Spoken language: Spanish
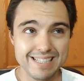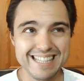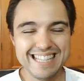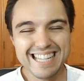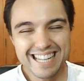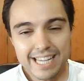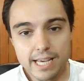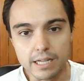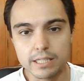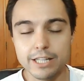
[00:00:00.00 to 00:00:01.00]

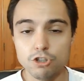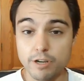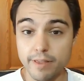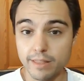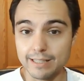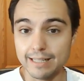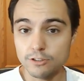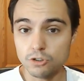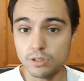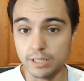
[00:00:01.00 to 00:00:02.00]
diría que no se avanza
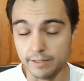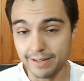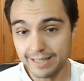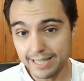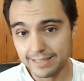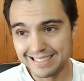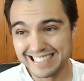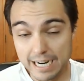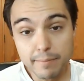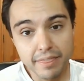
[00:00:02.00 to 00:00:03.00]
tanto, a nivel de
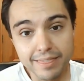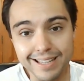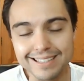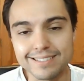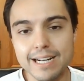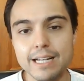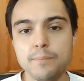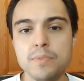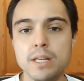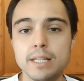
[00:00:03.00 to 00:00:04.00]
trama
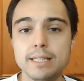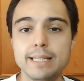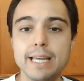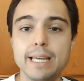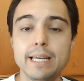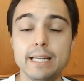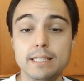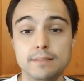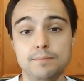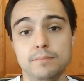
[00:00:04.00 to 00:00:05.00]
central
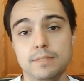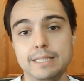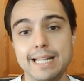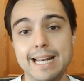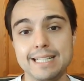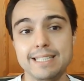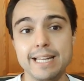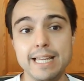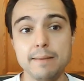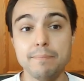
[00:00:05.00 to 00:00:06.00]
de, de la
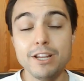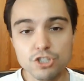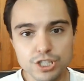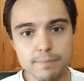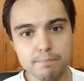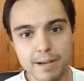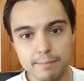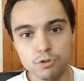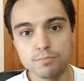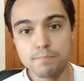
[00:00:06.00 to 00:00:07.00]
serie, pero sí
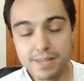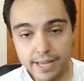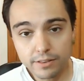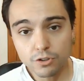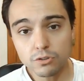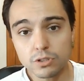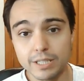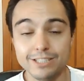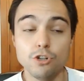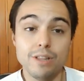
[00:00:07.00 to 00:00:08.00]
vamos viendo,
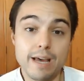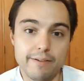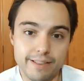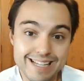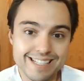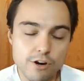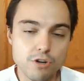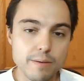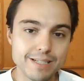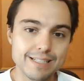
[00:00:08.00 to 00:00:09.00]
que es donde
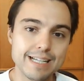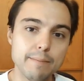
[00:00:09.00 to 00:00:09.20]
desarrolla más este